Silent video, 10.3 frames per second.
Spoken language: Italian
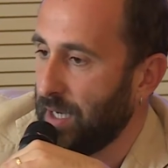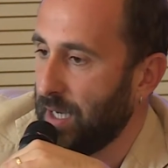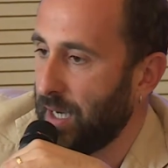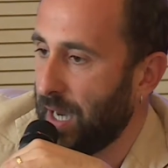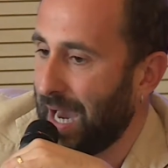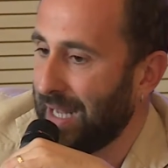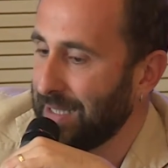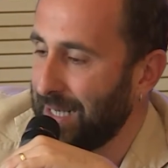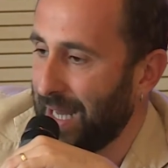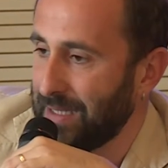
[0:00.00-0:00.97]
Eh, al
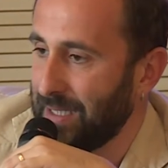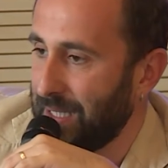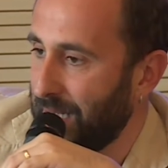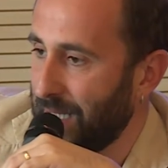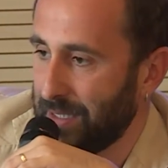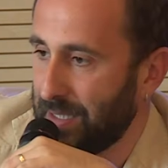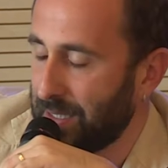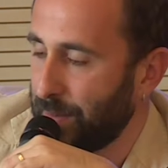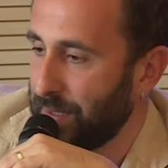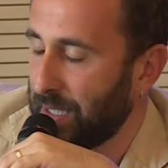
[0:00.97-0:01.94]
di là del, del,
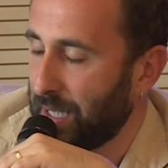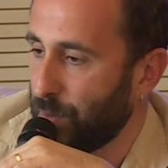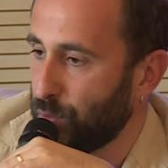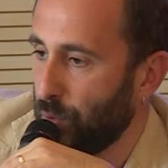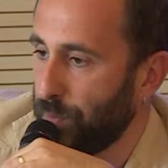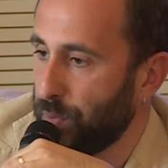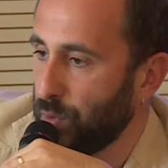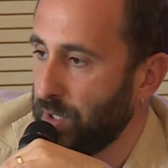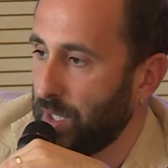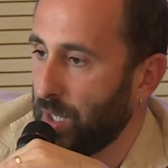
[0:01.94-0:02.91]
tema del cloud
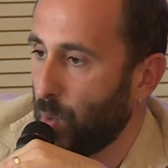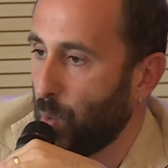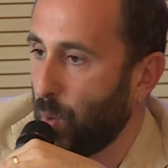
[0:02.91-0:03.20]
computing,